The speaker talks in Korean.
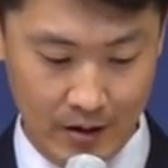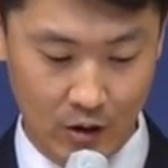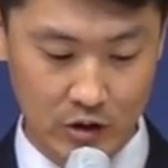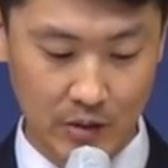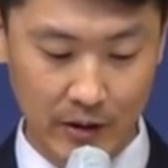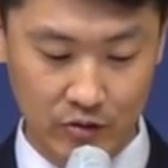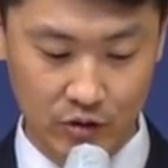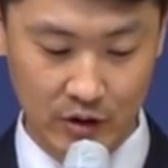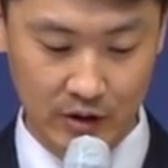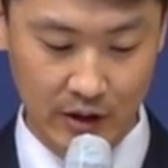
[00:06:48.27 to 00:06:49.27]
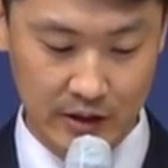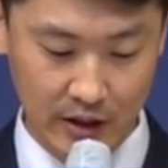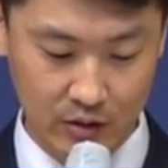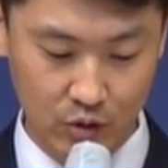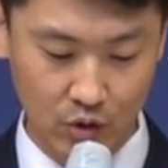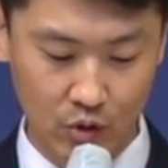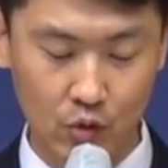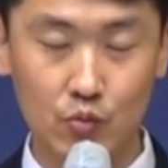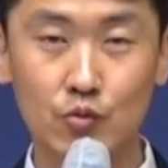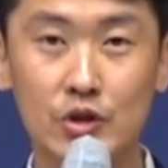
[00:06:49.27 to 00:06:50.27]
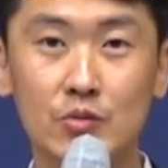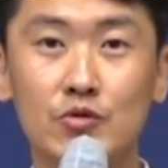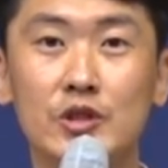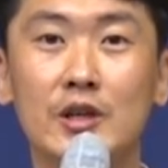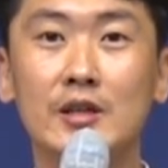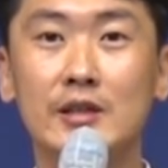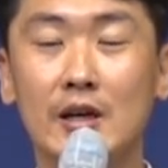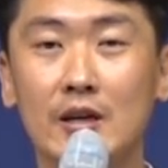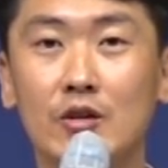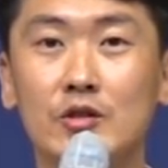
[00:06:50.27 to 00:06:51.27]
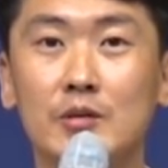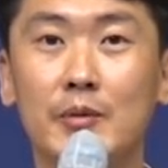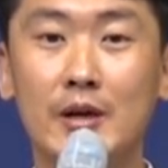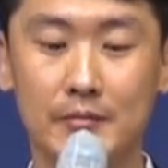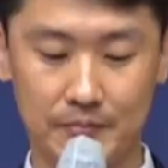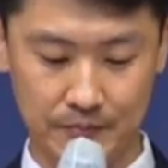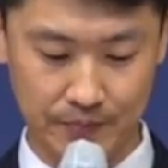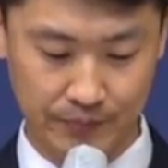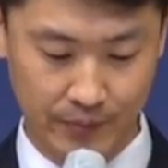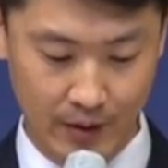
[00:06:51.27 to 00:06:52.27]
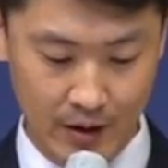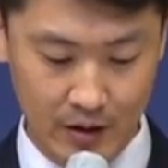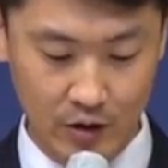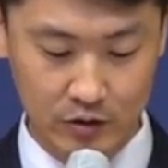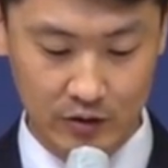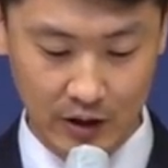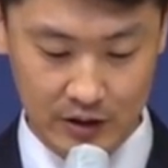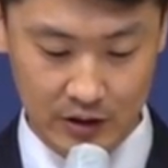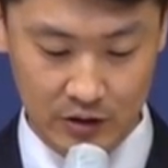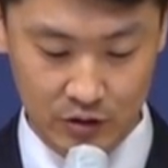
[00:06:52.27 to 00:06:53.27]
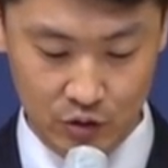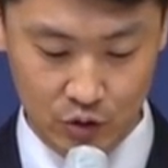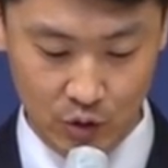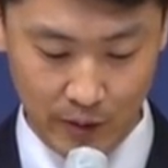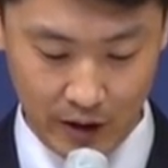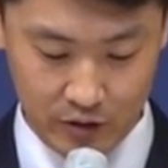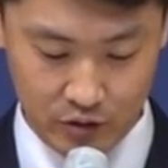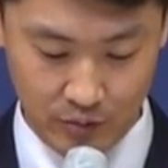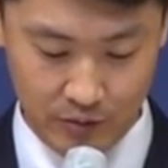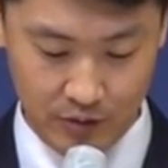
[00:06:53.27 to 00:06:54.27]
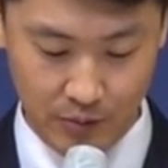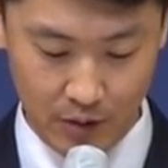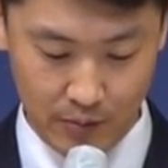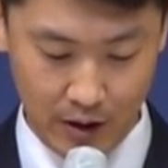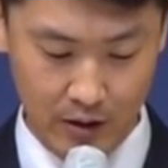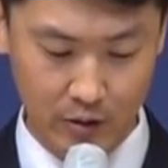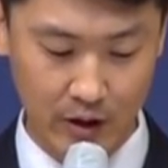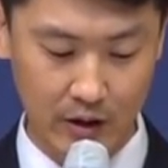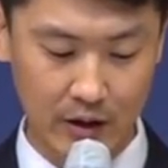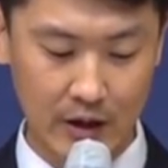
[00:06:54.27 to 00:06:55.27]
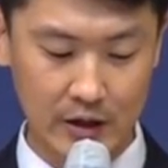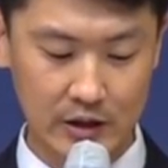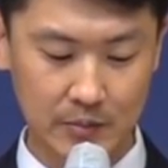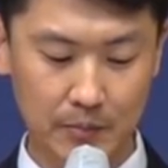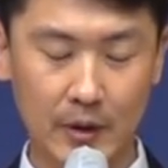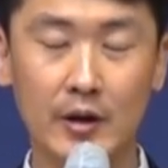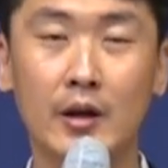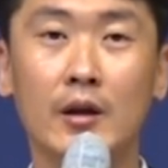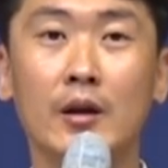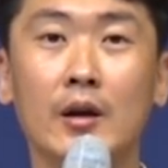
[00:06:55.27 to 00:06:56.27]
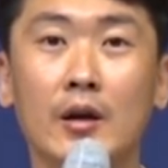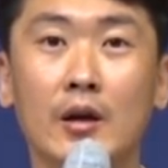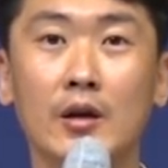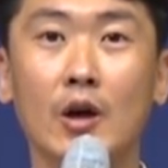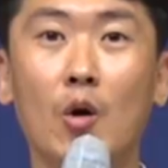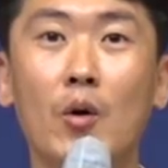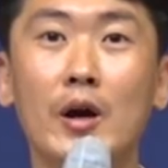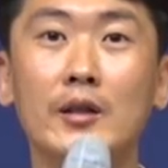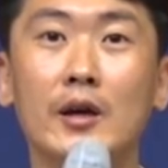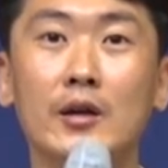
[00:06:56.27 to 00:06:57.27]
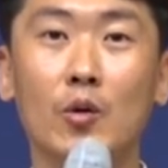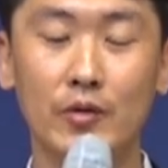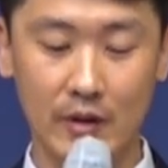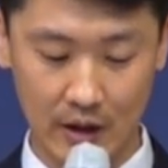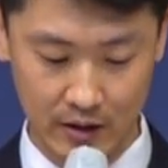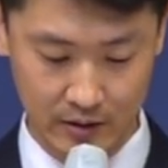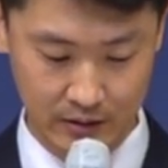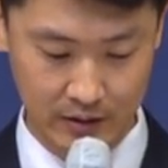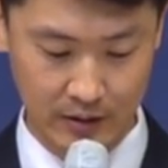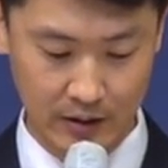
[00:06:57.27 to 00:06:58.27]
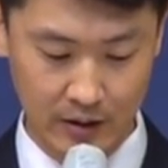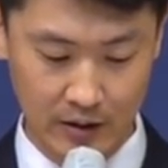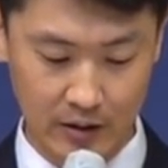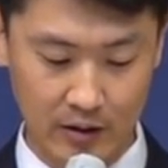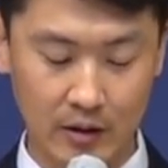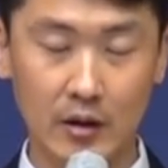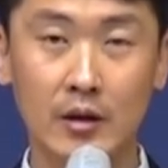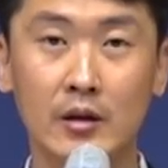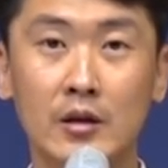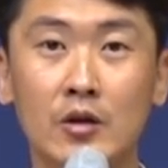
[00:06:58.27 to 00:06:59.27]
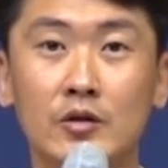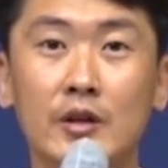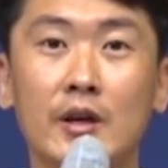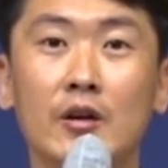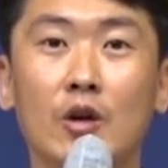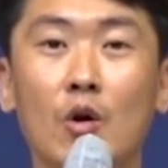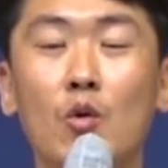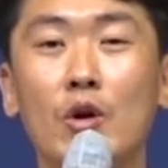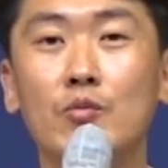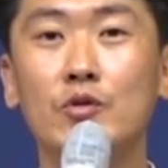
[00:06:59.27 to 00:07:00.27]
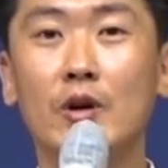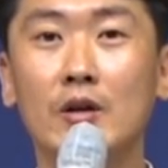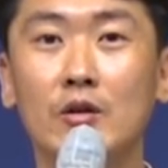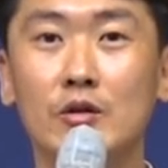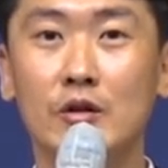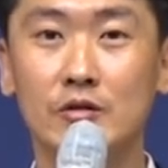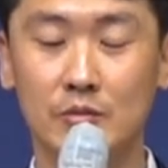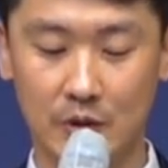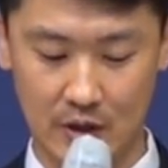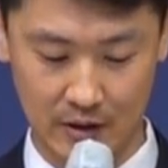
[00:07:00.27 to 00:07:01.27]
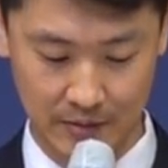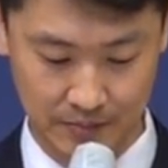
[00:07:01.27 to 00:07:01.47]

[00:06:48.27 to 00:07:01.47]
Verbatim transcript: 어제 메뚜기 때 재앙도 무시무시한 재앙이었지만 이것은 사실 그 누구도 막을 수 없는 멸망과 심판의 여호와의 날이 온다는 이것에 대한 경고에 불과한 것이었습니다.